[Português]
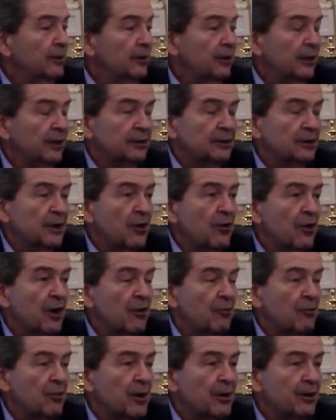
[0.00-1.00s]
Então,
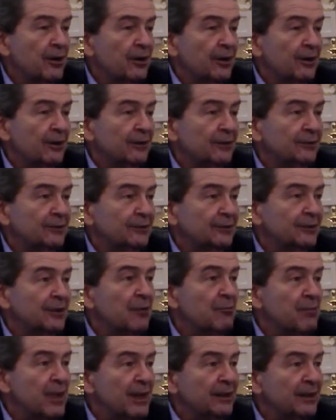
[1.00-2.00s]
é uma,
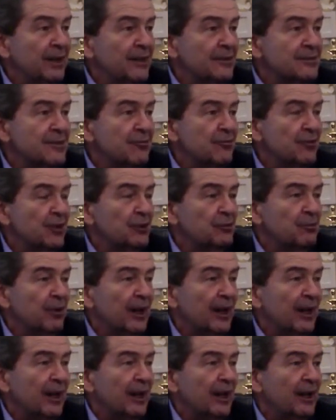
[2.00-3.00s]
também tem esse efeito
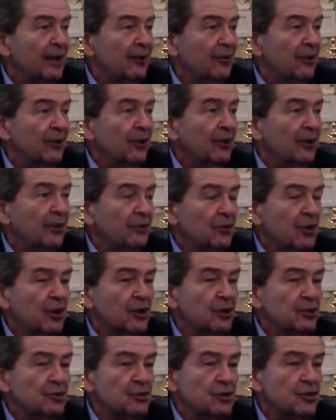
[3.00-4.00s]
paralelo. Então,
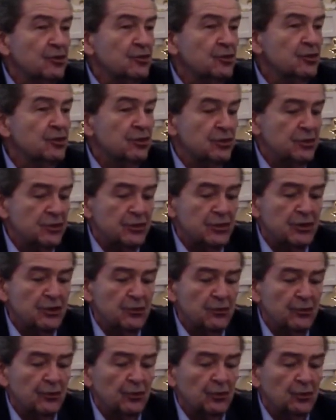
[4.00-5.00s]
acredito que existe sim
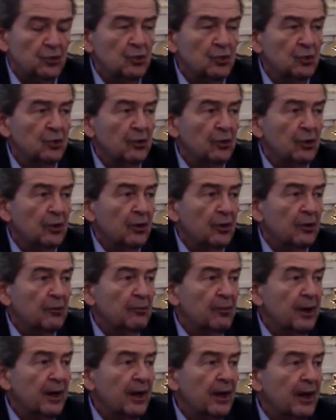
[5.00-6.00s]
um futuro
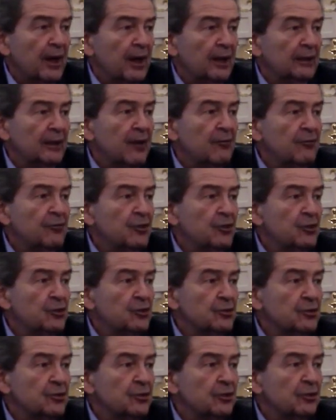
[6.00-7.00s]
para
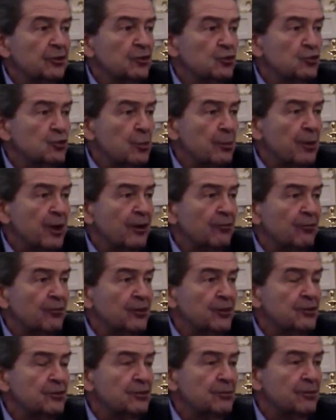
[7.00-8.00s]
navios de
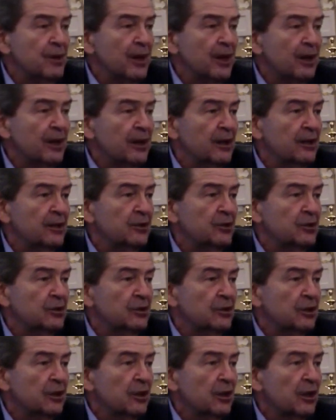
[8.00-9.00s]
superfície
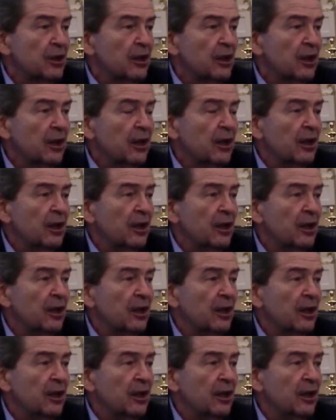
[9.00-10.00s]
mercante
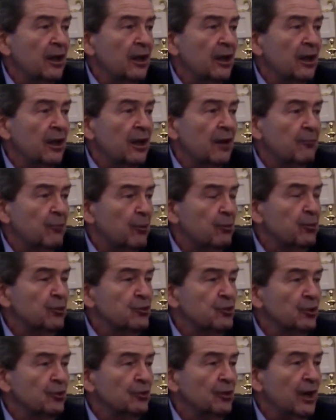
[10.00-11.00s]
é, a
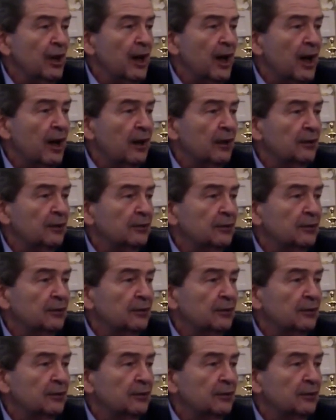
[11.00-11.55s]
propulsão nuclear.